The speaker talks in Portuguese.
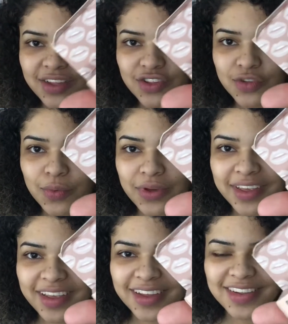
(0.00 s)
de
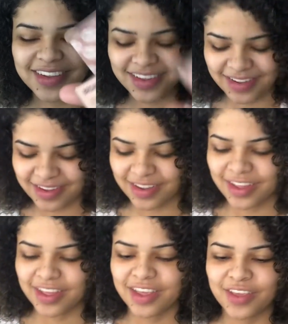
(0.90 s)
boquinhas.
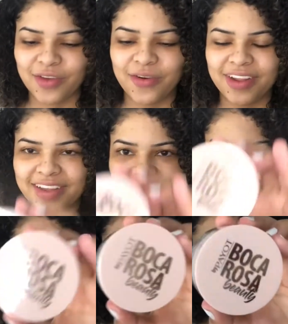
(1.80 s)
E olha que
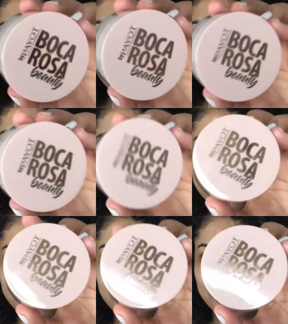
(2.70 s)
embalagem
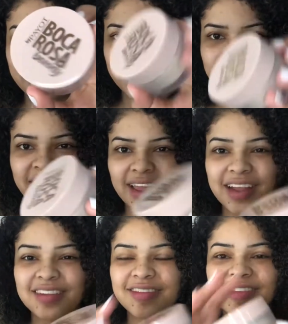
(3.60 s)
bonita.
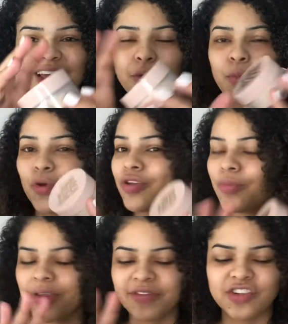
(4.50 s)
Eles vieram muito
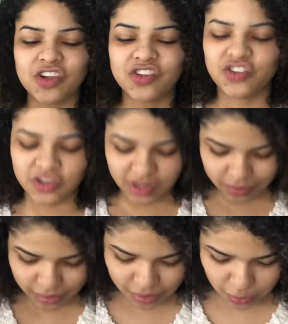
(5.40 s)
bem
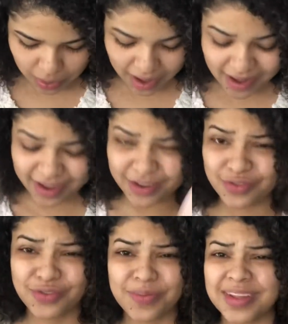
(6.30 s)
fechadinhos, com lacre e
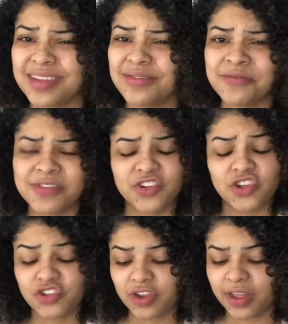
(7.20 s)
tudo mais. Enfim, já
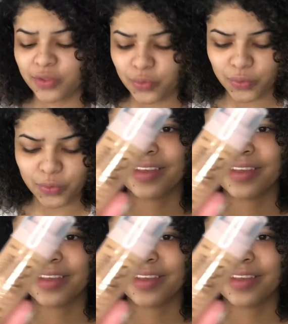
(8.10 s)
tirei tudo.